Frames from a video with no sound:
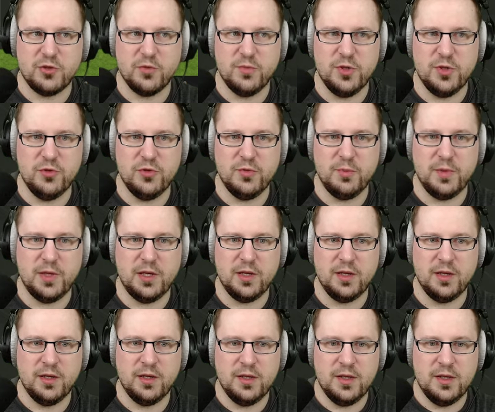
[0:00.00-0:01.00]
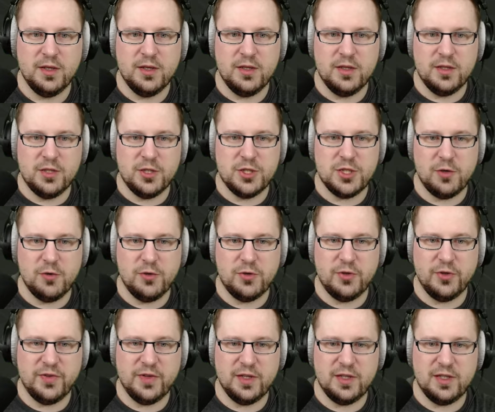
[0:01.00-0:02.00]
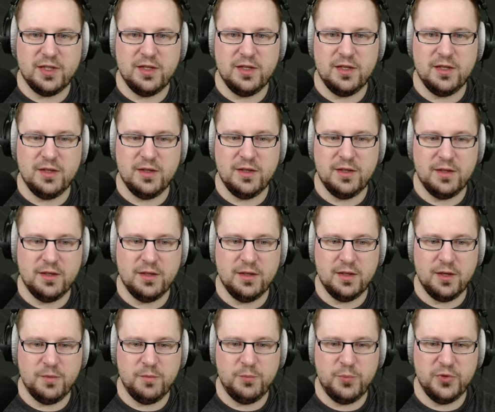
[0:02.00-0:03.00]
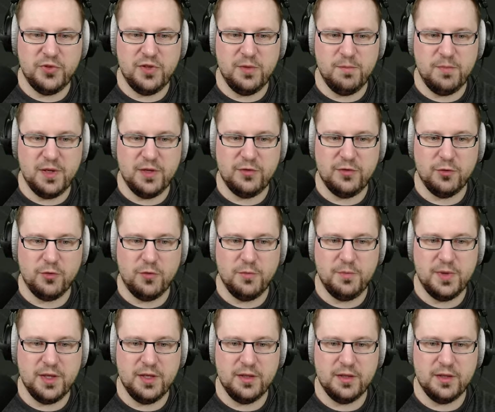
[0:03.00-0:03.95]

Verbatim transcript: minutes, mais Charlot Cosset qui a une possible blessure au pied.